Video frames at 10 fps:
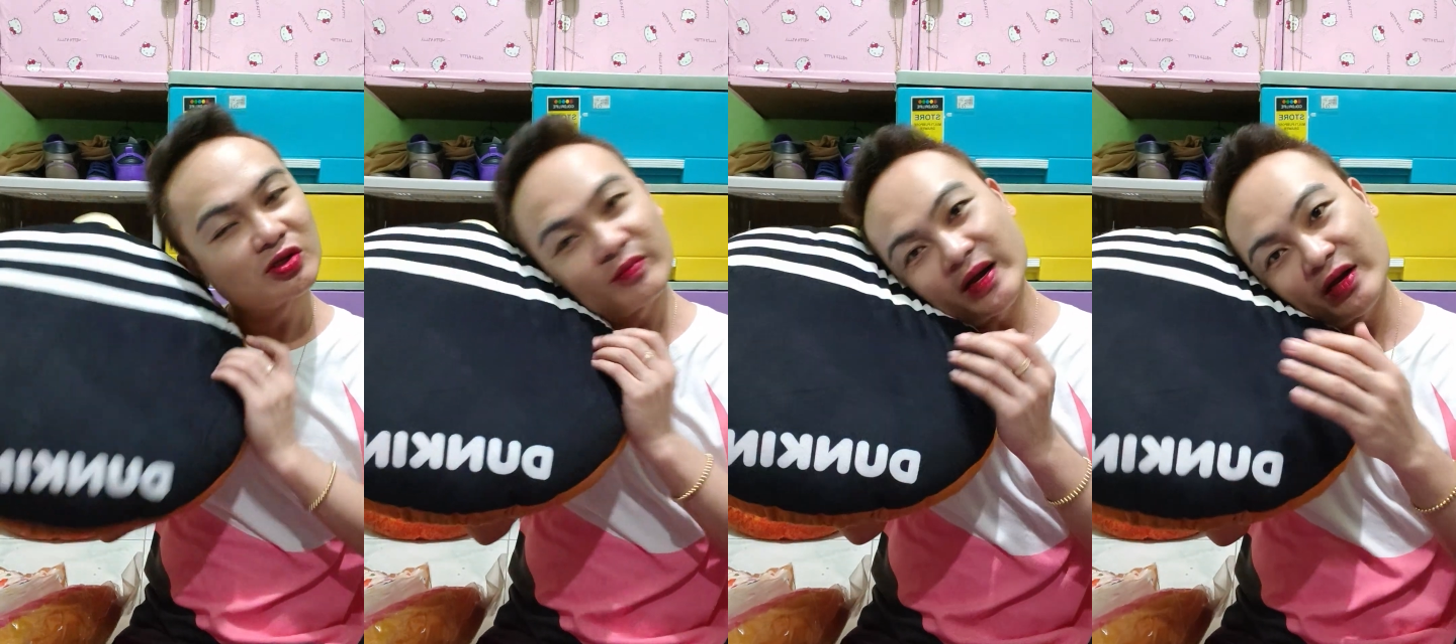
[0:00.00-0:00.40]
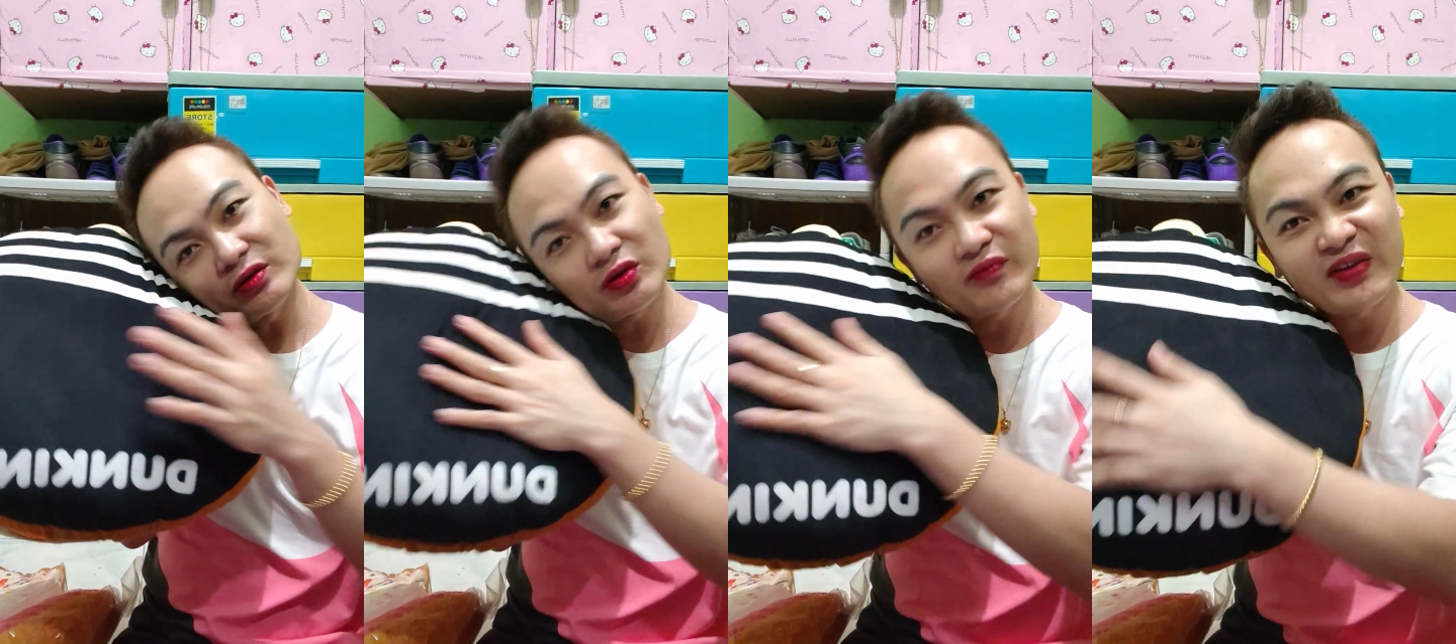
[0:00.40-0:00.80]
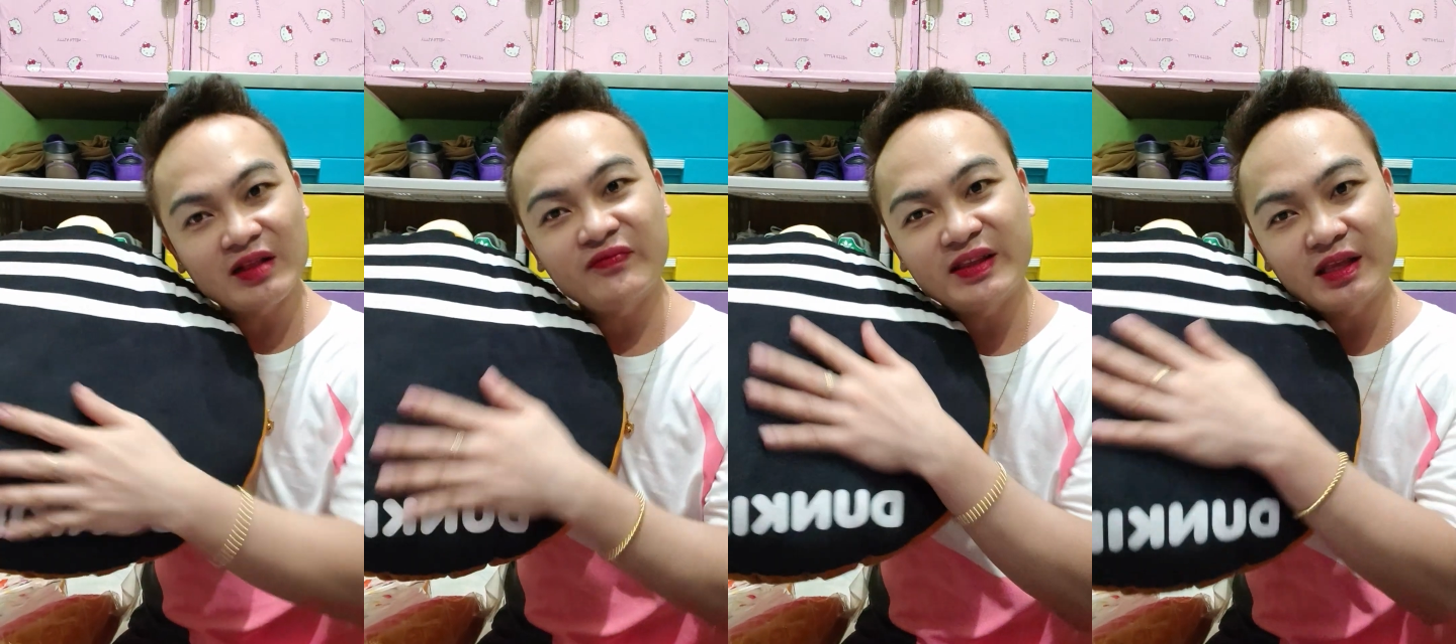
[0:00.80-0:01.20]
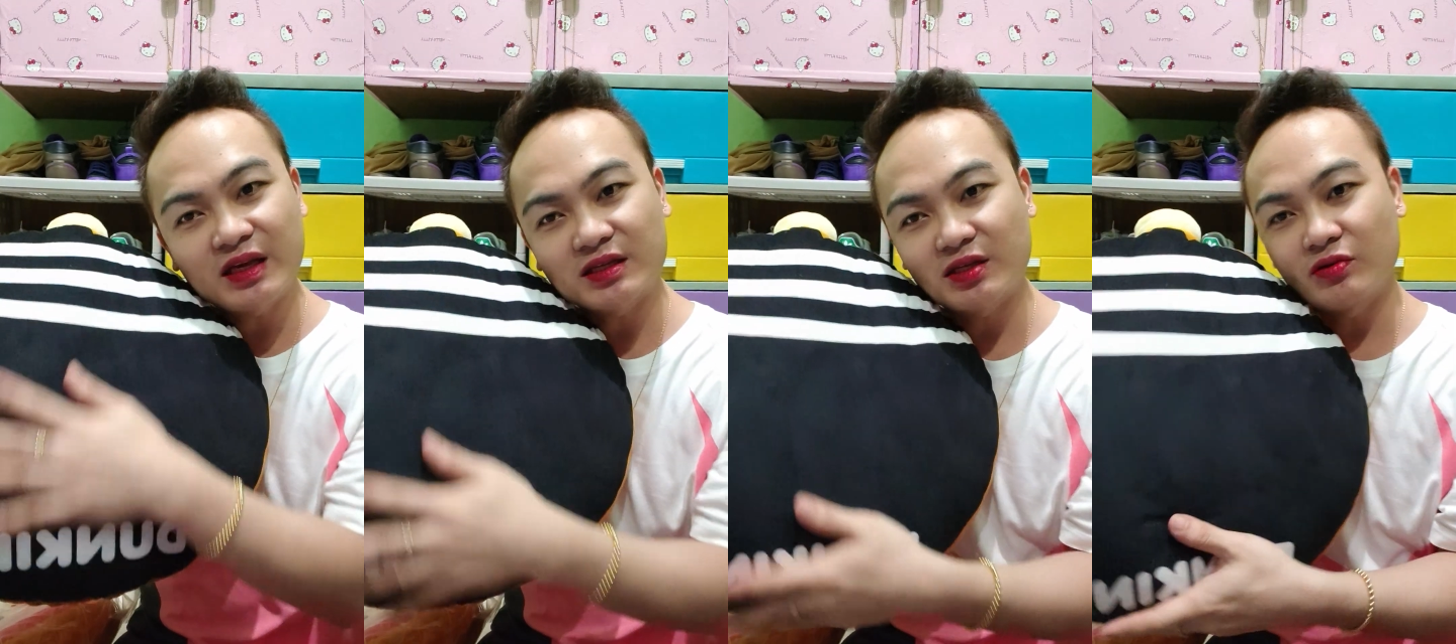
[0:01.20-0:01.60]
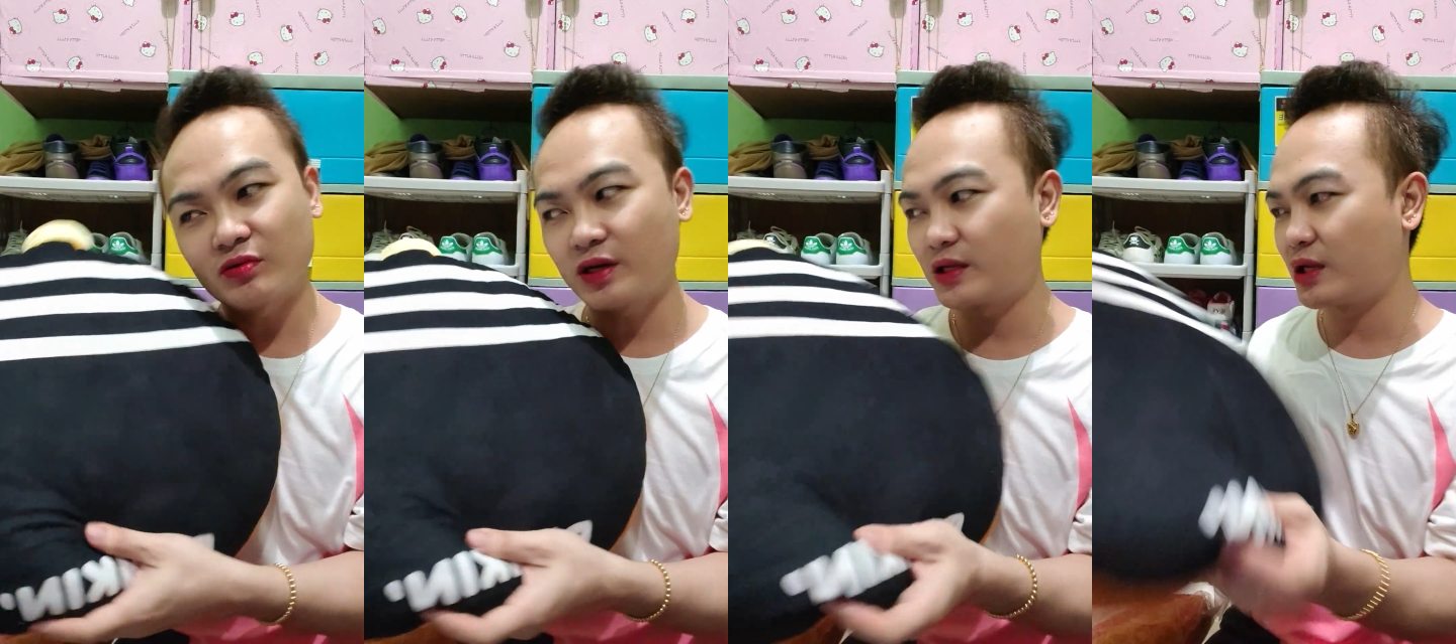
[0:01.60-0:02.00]
So, mag ano to, velvety kasi
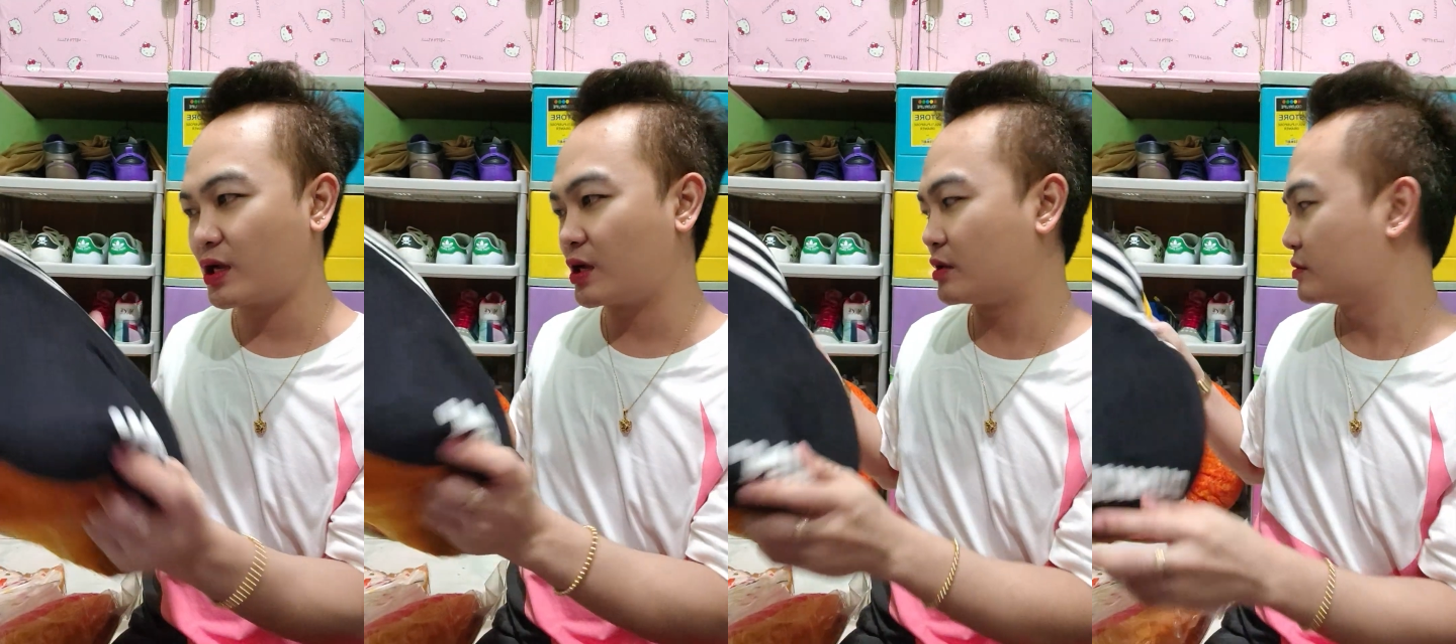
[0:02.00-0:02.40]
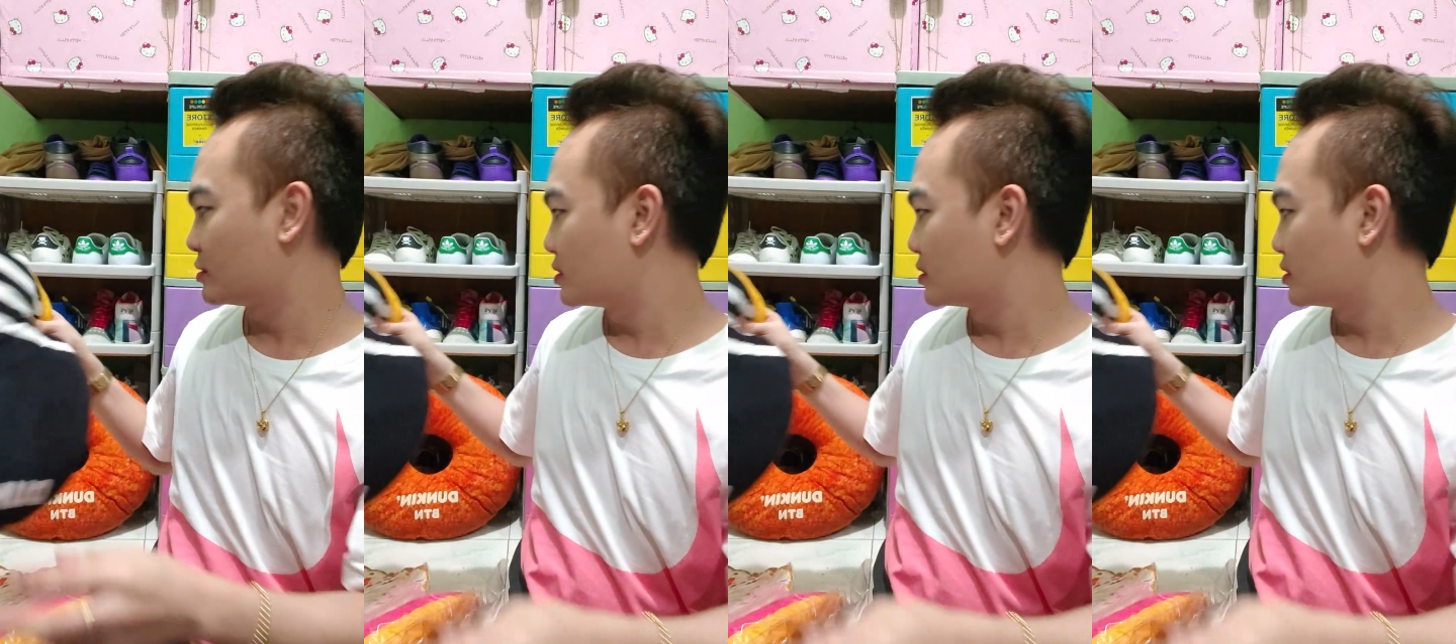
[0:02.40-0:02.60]
yung kaniyang